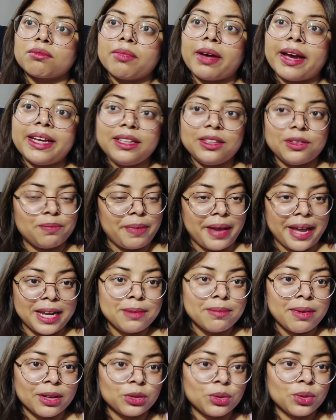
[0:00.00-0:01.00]
भाई
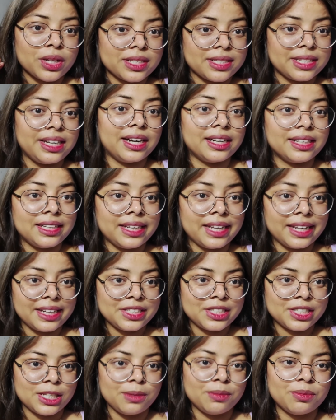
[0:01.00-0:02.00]
पहली बात तो किसी लड़की के
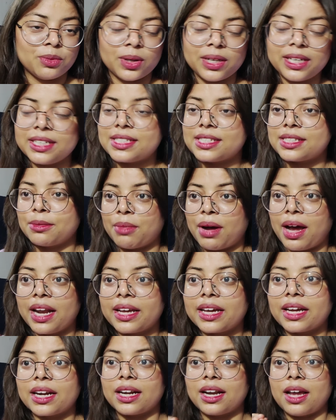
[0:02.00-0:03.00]
लिए चीप वर्ड
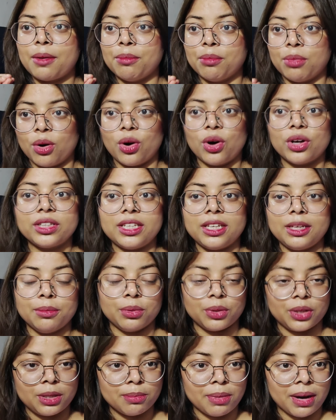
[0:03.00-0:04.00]
इस्तेमाल करना बहुत ही
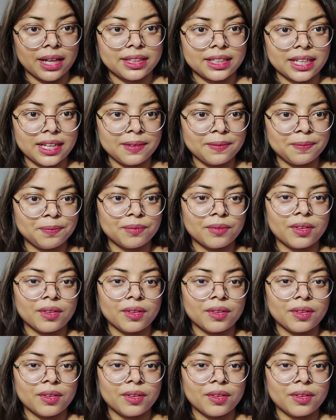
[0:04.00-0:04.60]
बुरी बात है